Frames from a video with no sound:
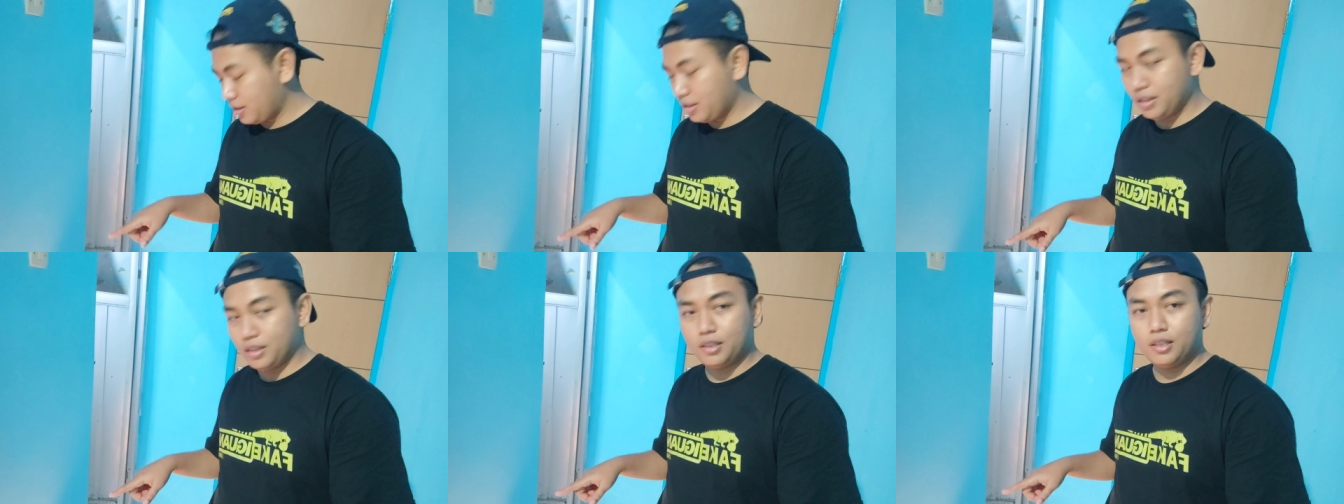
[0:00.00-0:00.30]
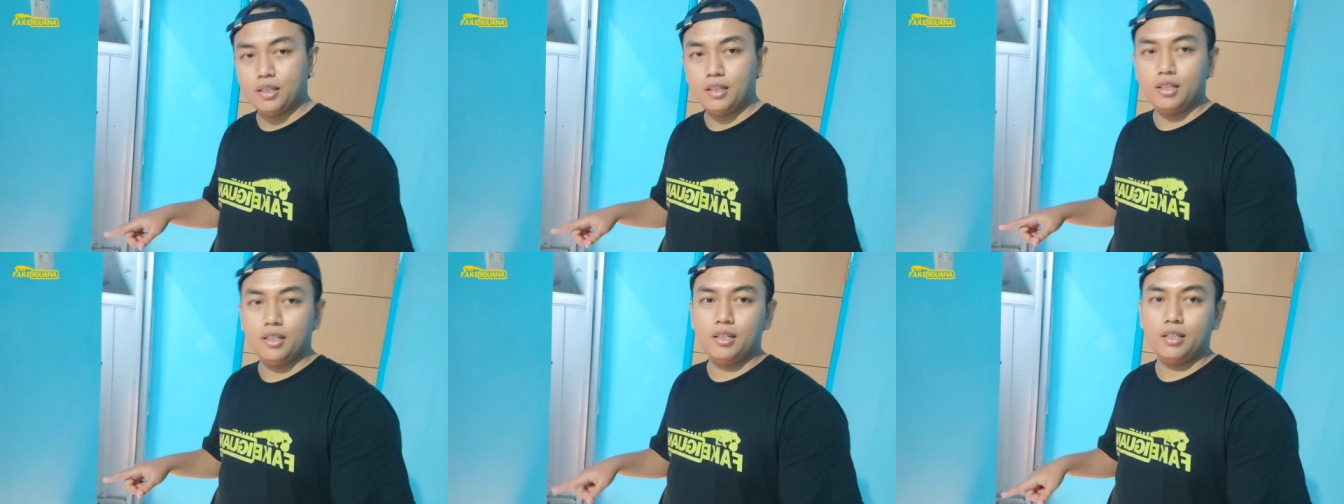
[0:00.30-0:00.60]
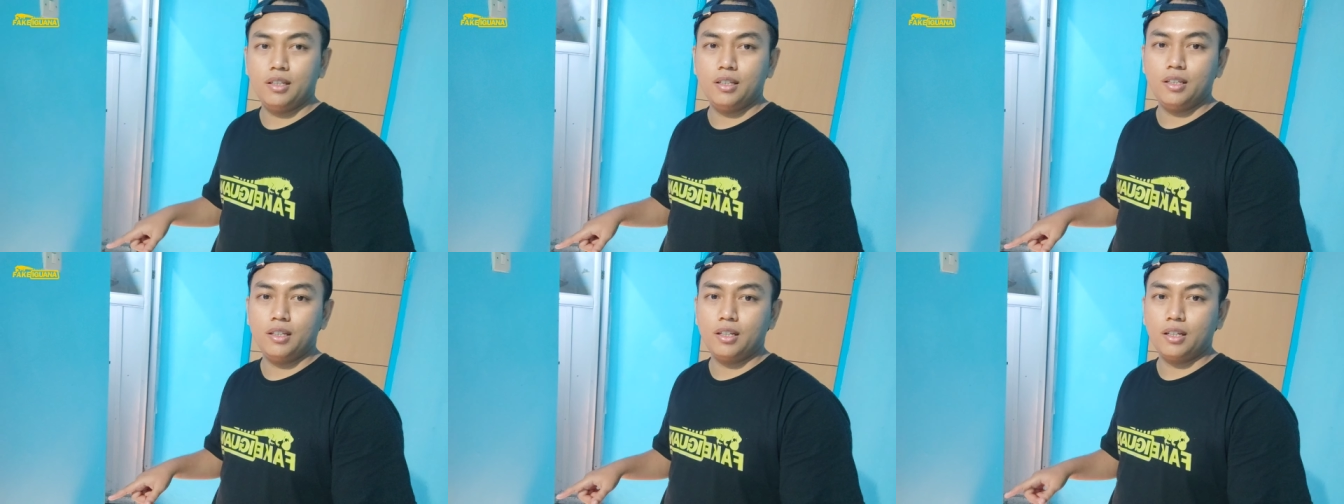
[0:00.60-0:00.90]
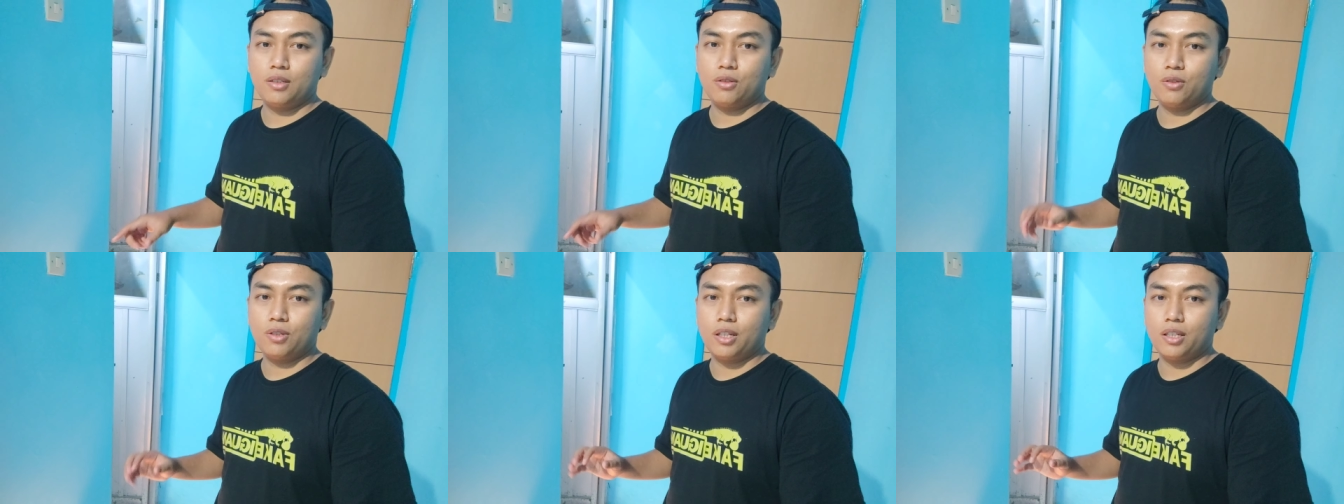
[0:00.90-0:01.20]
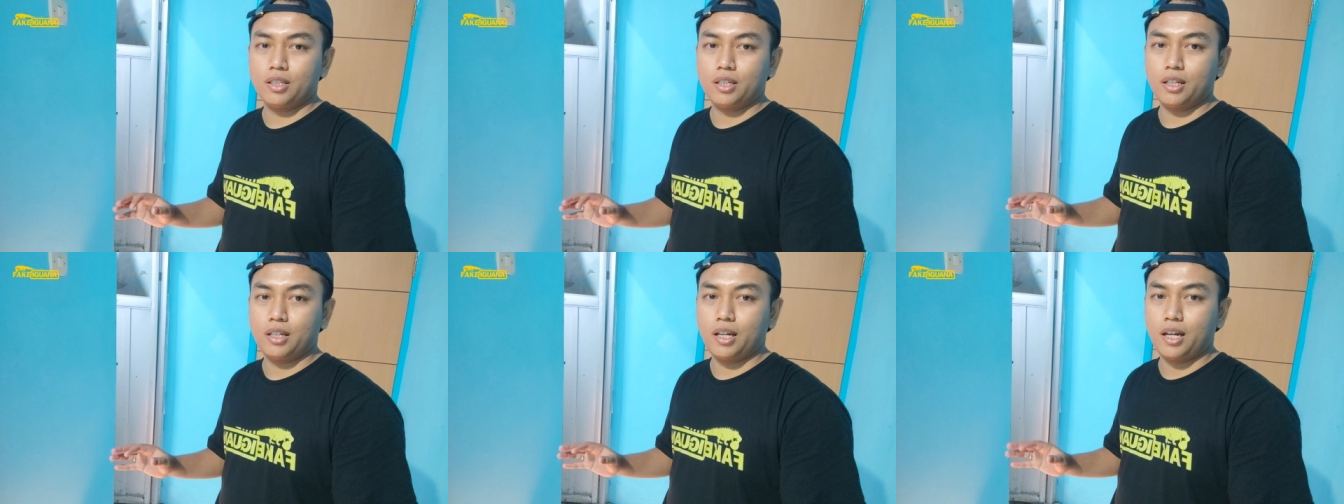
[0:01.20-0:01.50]
di sini yang sudah
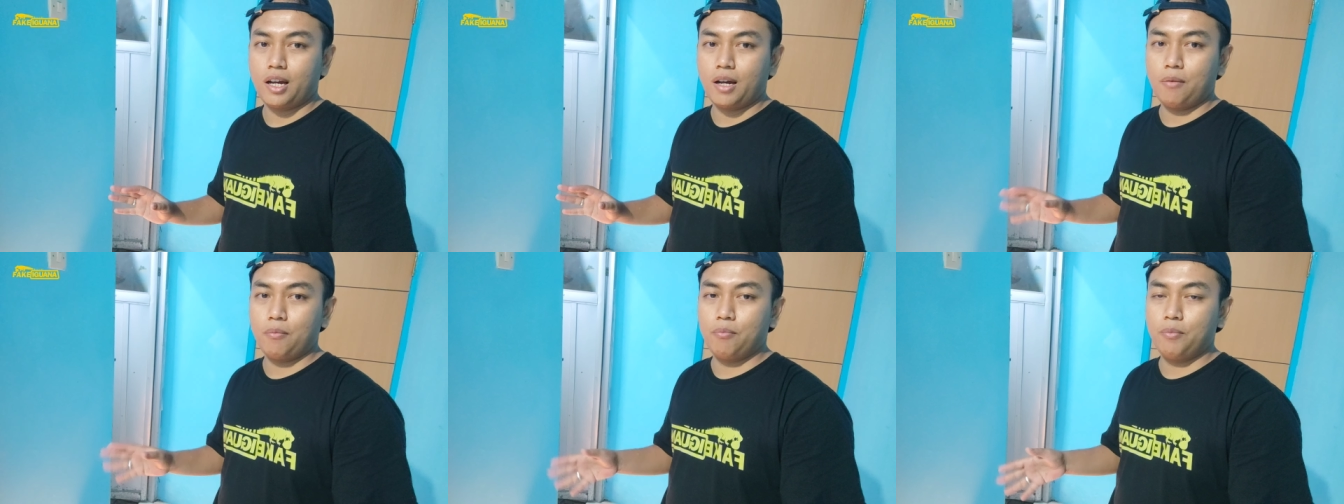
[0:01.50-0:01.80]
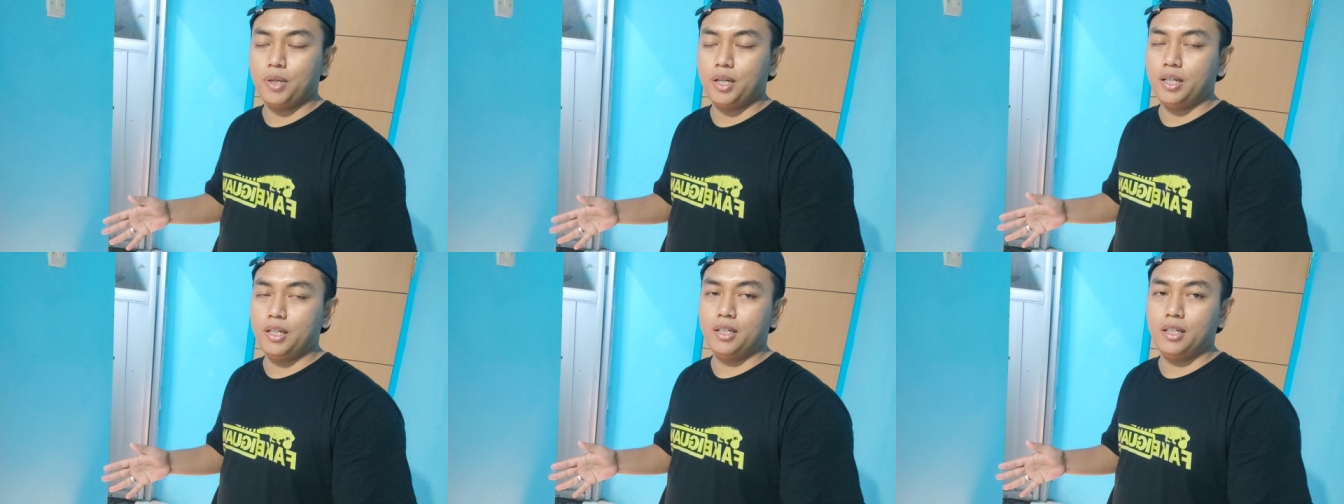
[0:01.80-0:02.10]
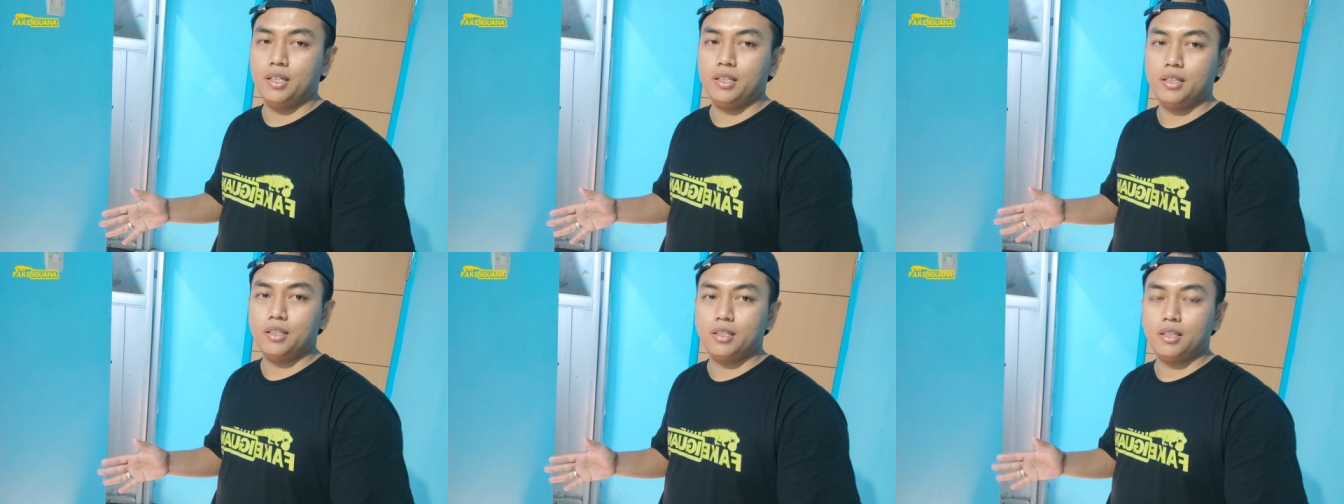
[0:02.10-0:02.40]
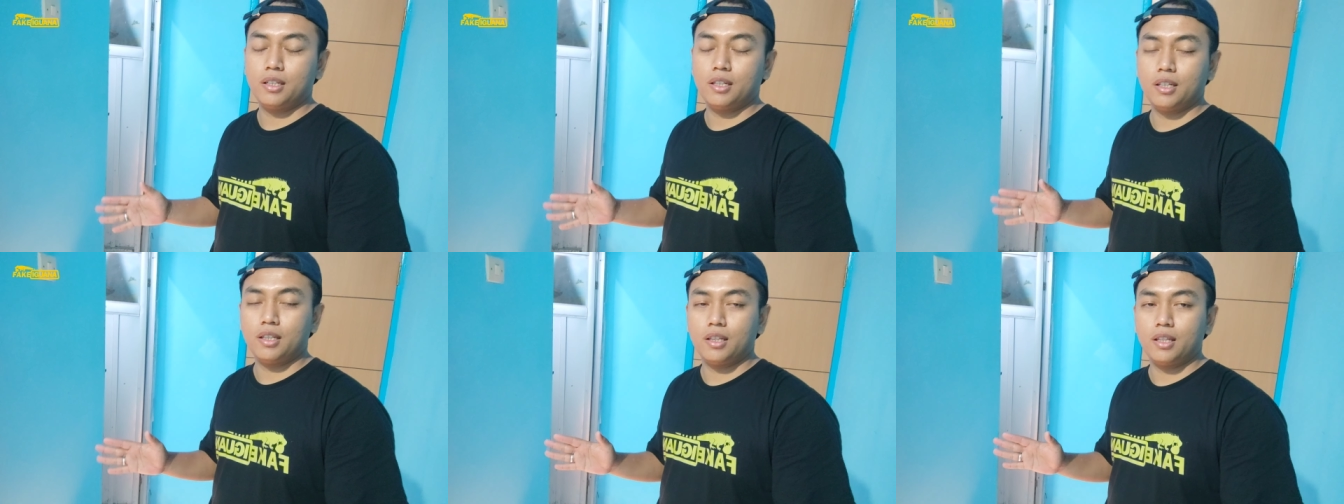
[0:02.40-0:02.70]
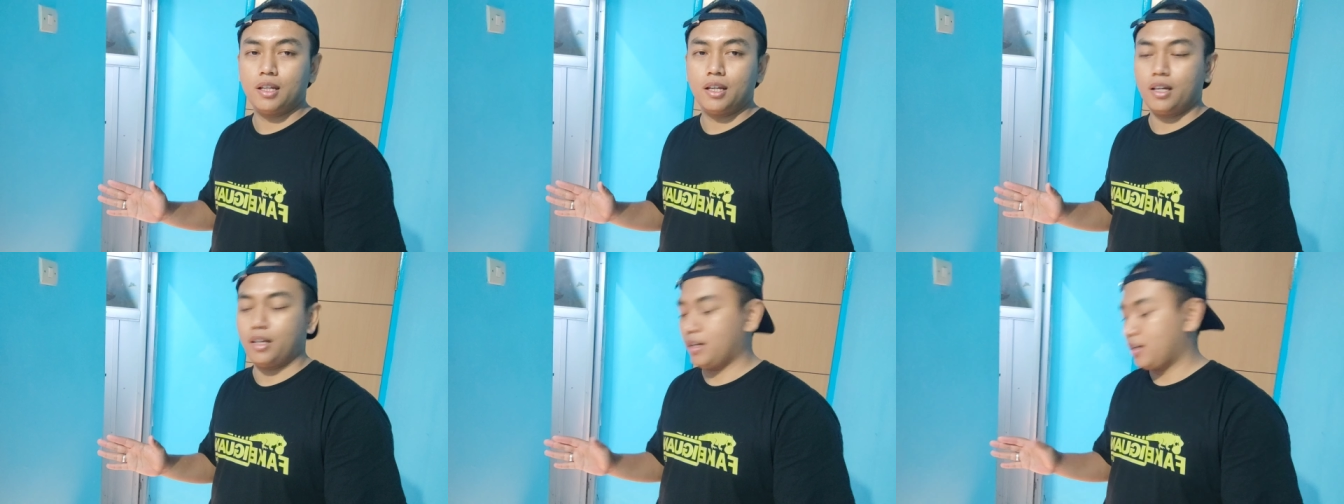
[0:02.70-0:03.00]
saya ambil ini
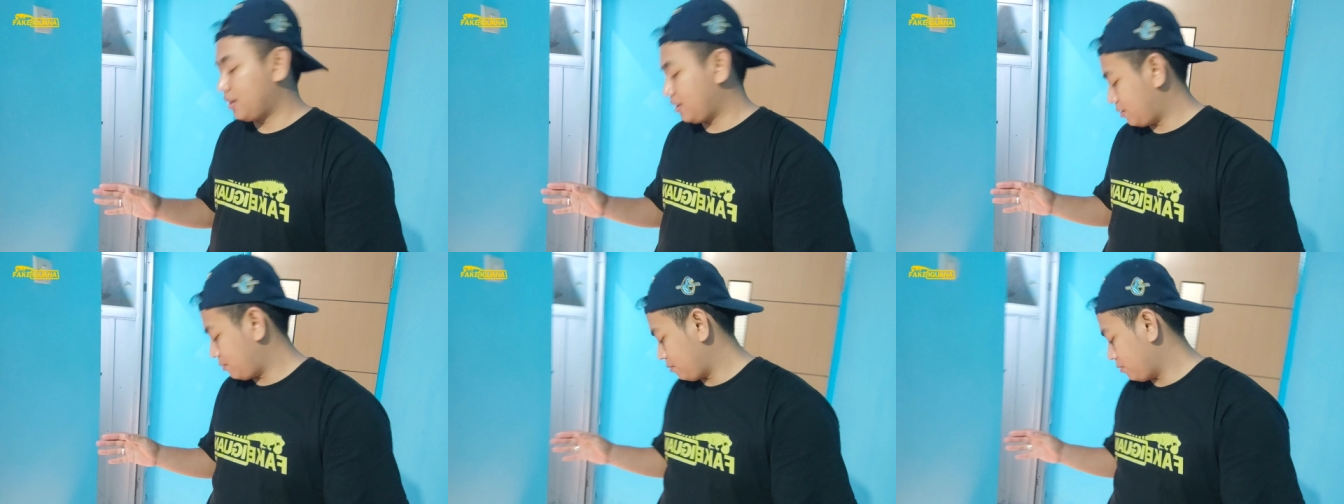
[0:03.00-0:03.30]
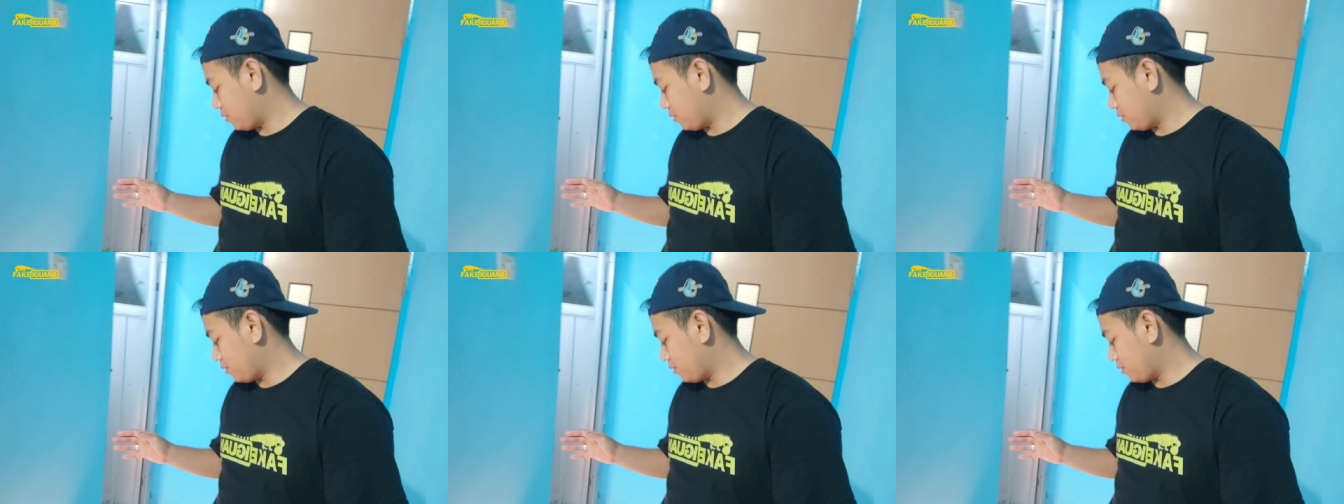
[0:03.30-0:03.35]
sekitar